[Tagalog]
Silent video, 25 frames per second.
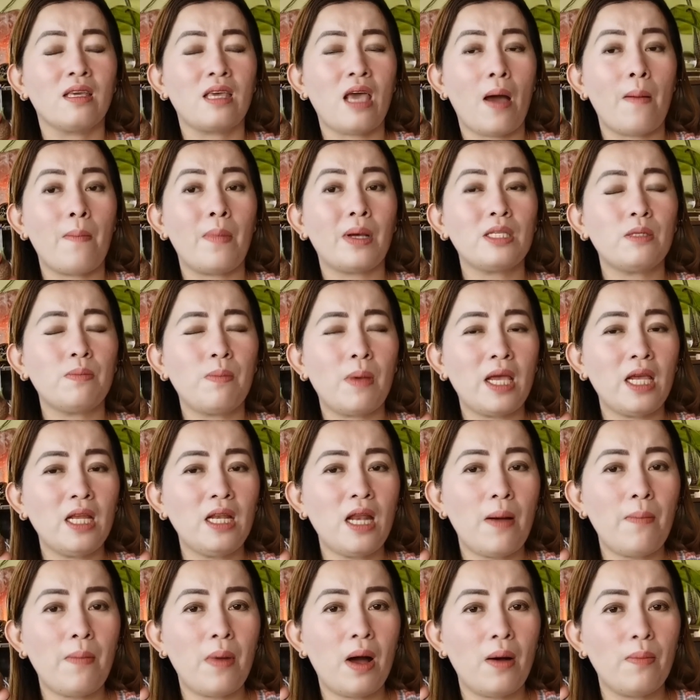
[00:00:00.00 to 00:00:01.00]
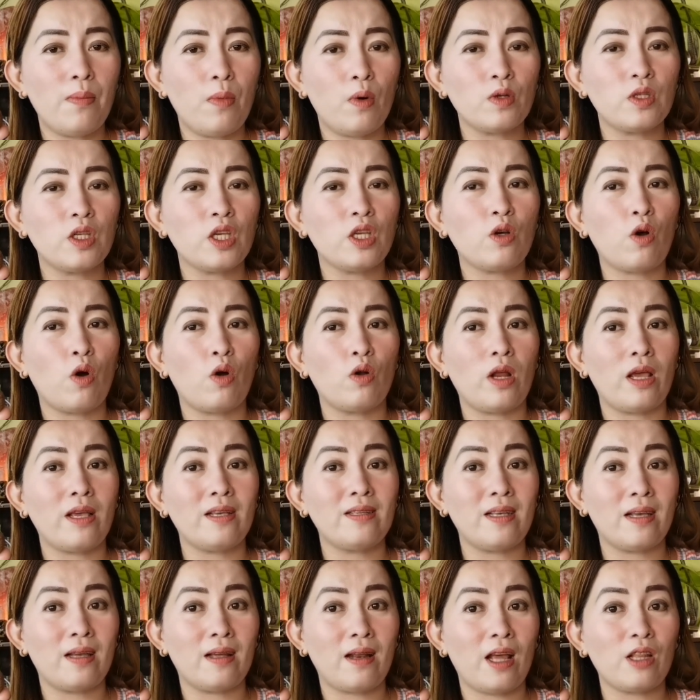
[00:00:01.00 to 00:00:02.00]
Kaya mas mainam mga bossing ko na
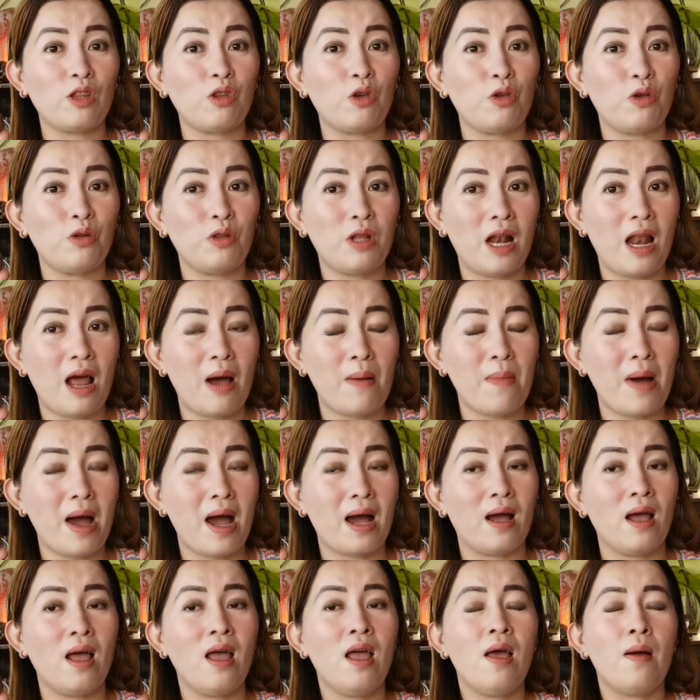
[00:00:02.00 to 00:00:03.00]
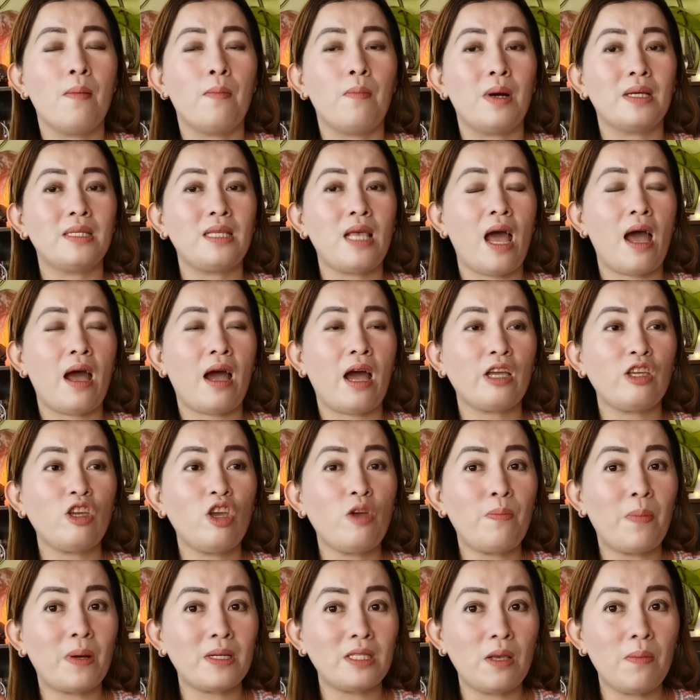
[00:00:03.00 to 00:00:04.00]
isikreto nyo na lamang. Basta
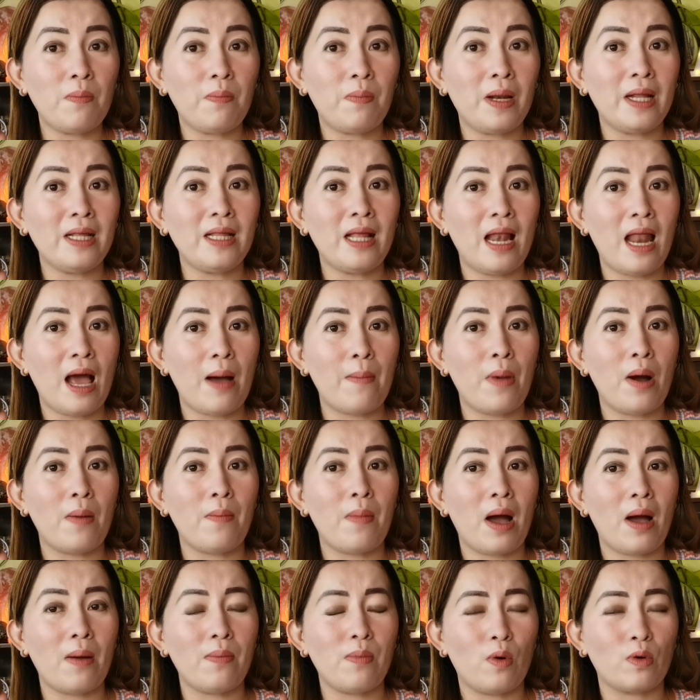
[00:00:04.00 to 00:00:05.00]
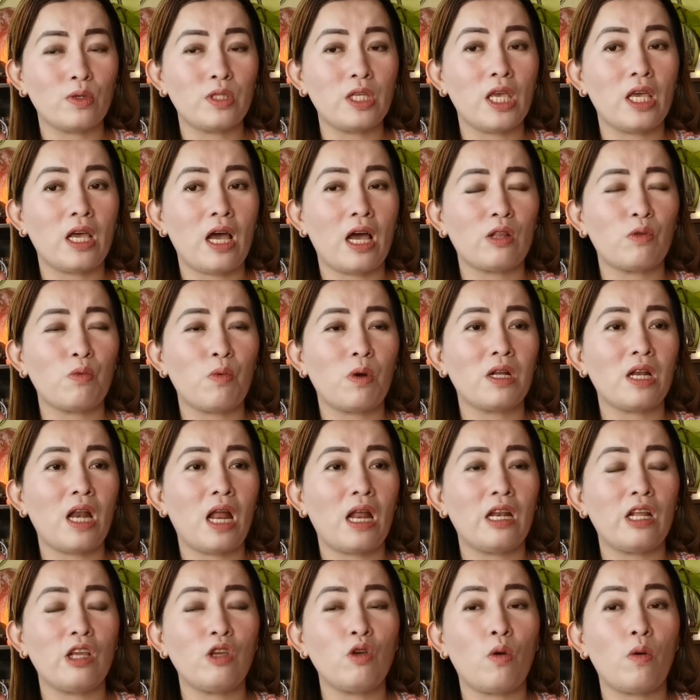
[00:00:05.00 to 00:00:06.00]
kayo'y pasimple na lamang mga bossing at wag
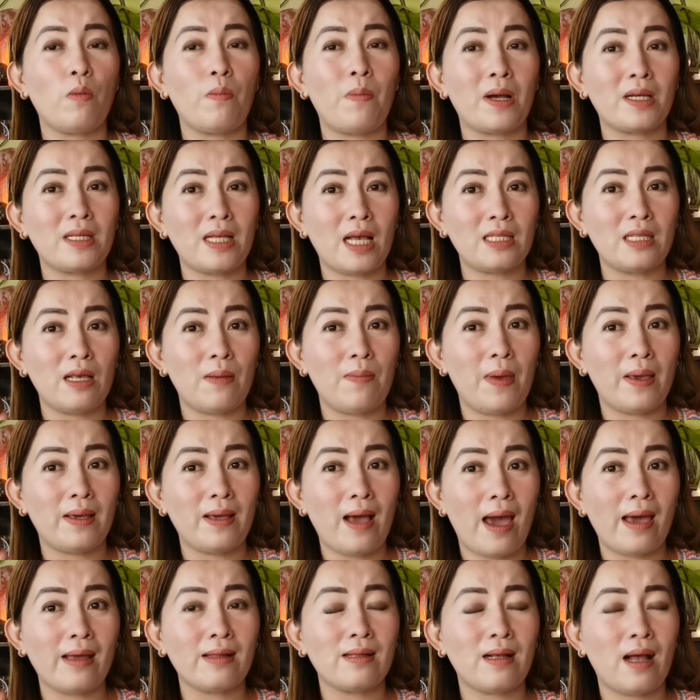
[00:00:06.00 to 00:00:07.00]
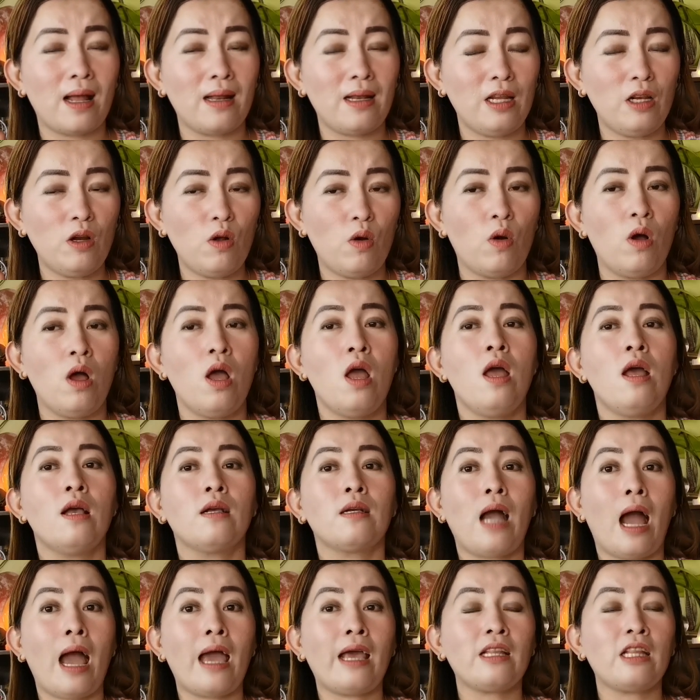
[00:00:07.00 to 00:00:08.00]
na ninyo ipagsasabi kahit kanino.
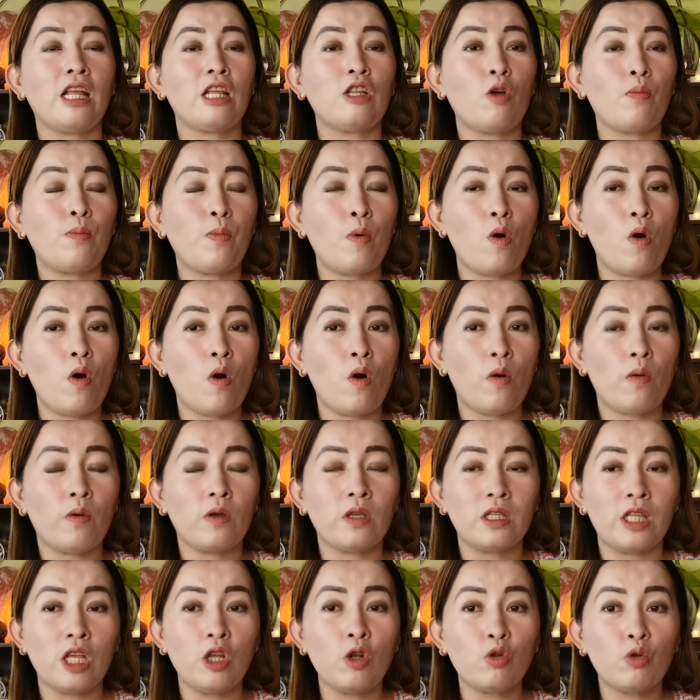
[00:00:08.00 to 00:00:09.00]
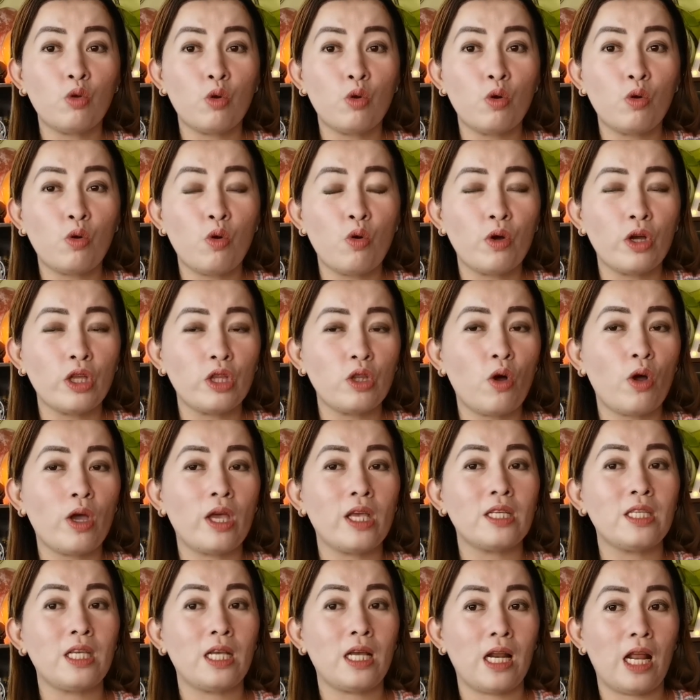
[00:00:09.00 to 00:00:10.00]
Kahit ito pong tinuturo kong ito,
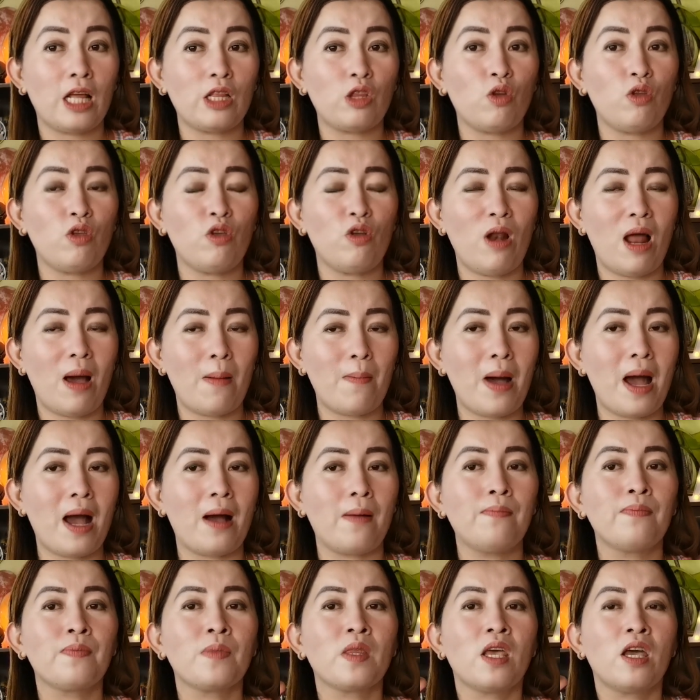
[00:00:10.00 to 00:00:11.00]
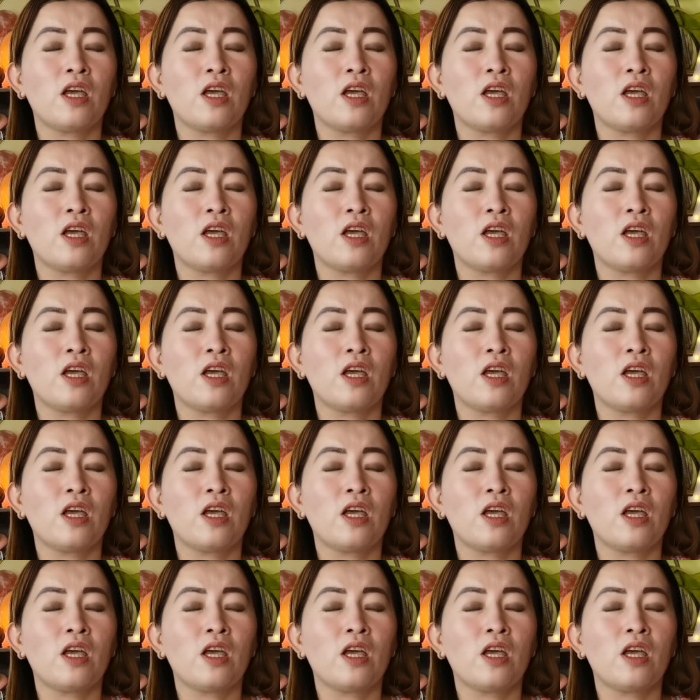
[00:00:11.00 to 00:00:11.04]
ay isikreto nyo lamang.